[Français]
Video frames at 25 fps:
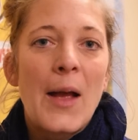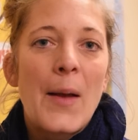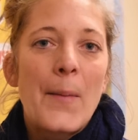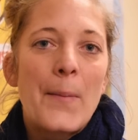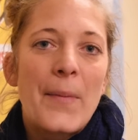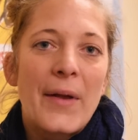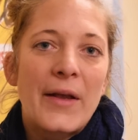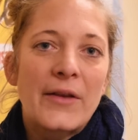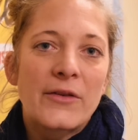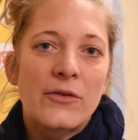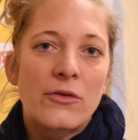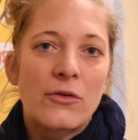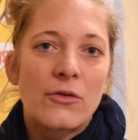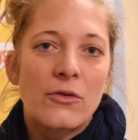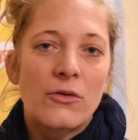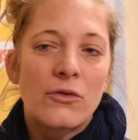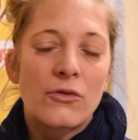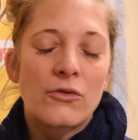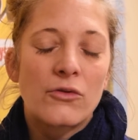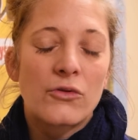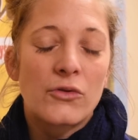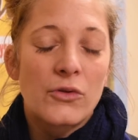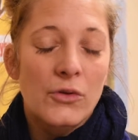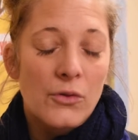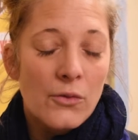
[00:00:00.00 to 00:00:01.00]
Parce que
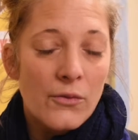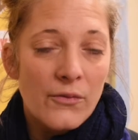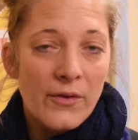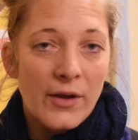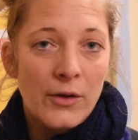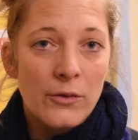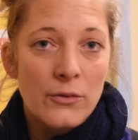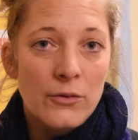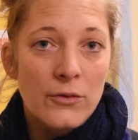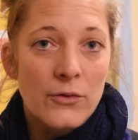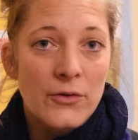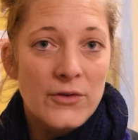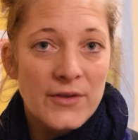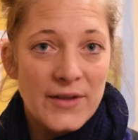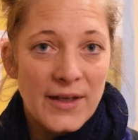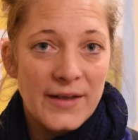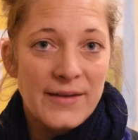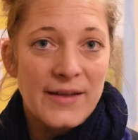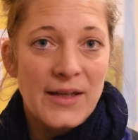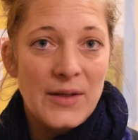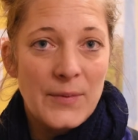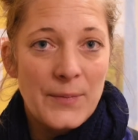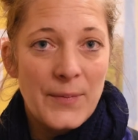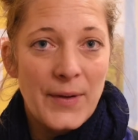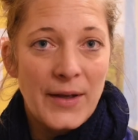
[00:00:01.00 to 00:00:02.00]
je suis convaincue que
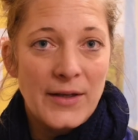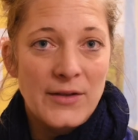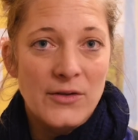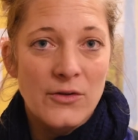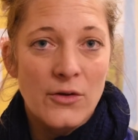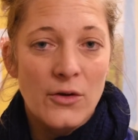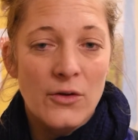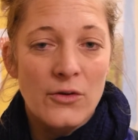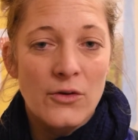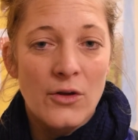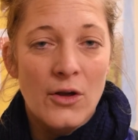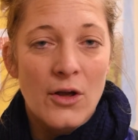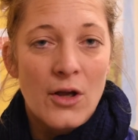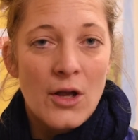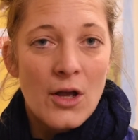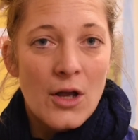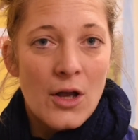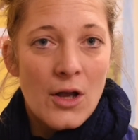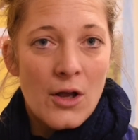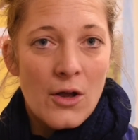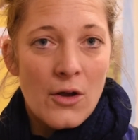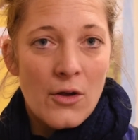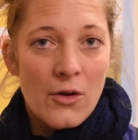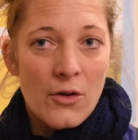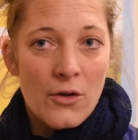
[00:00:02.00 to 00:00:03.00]
certaines personnes,
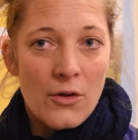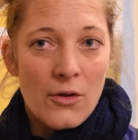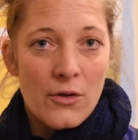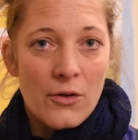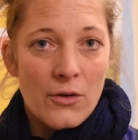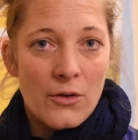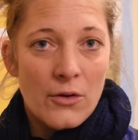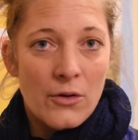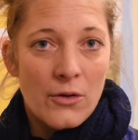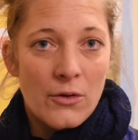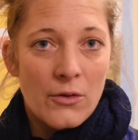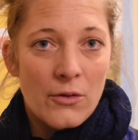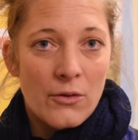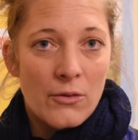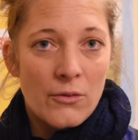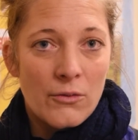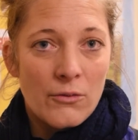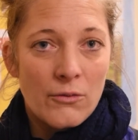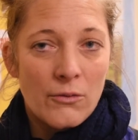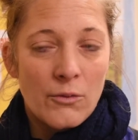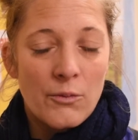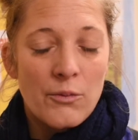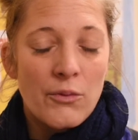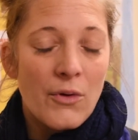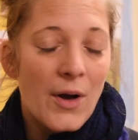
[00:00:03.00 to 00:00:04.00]
euh,
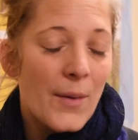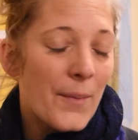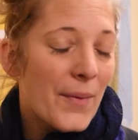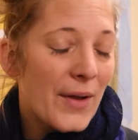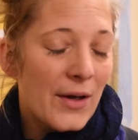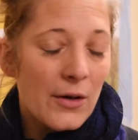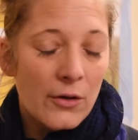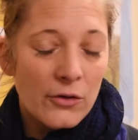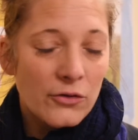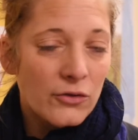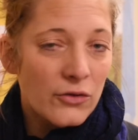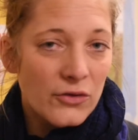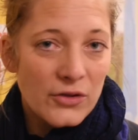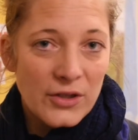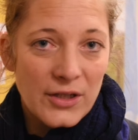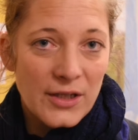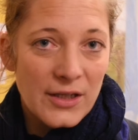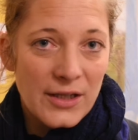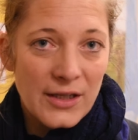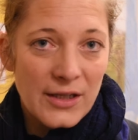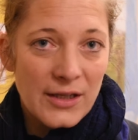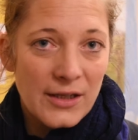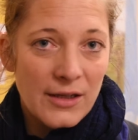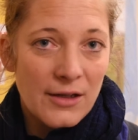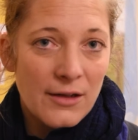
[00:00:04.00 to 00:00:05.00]
on ne pourra pas leur
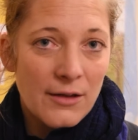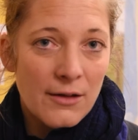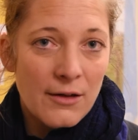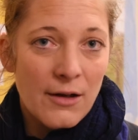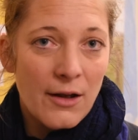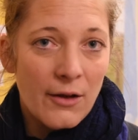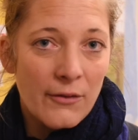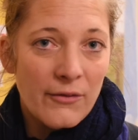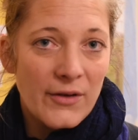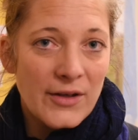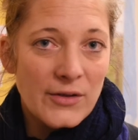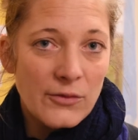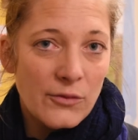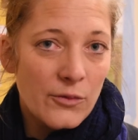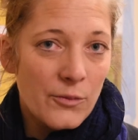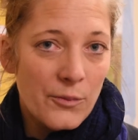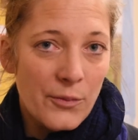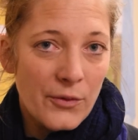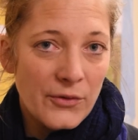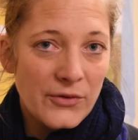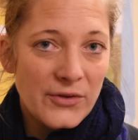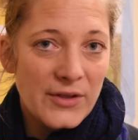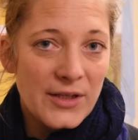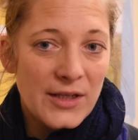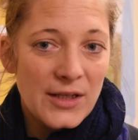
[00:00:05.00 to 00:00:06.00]
changer leur façon de
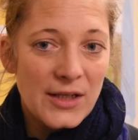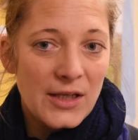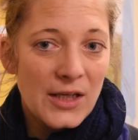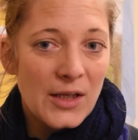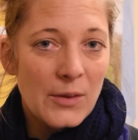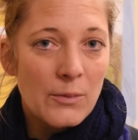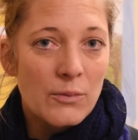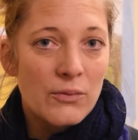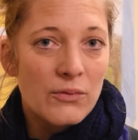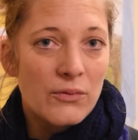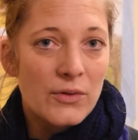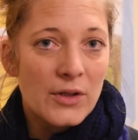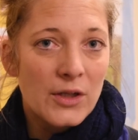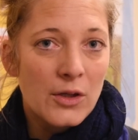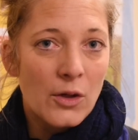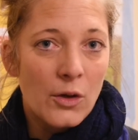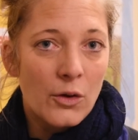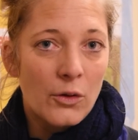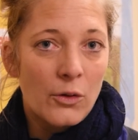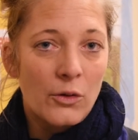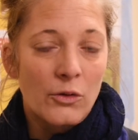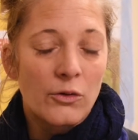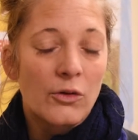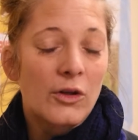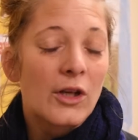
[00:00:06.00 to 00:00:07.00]
penser. Et puis,
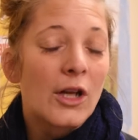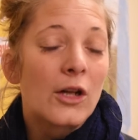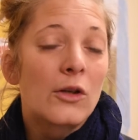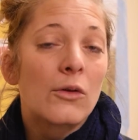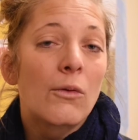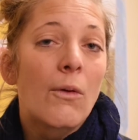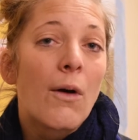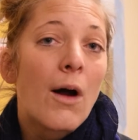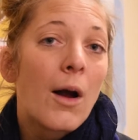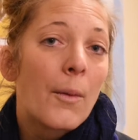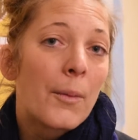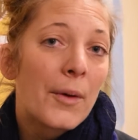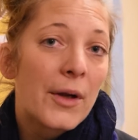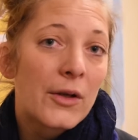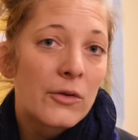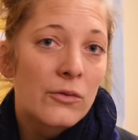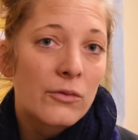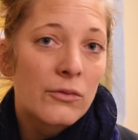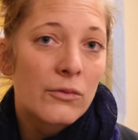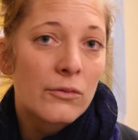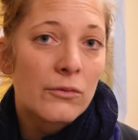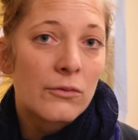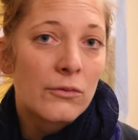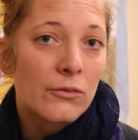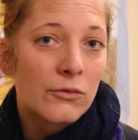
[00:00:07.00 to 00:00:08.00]
euh, de quel droit, après
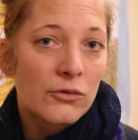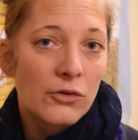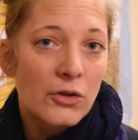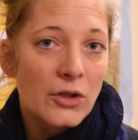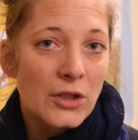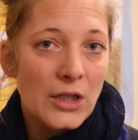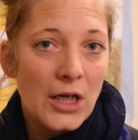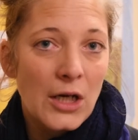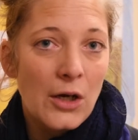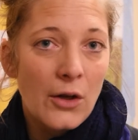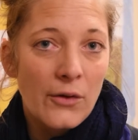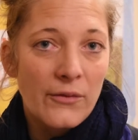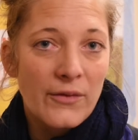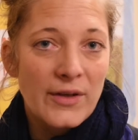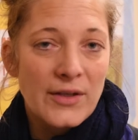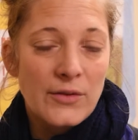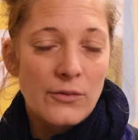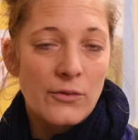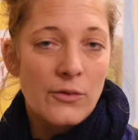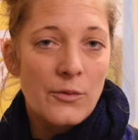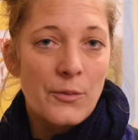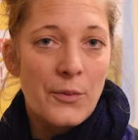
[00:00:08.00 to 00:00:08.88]
tout, on changerait leur façon de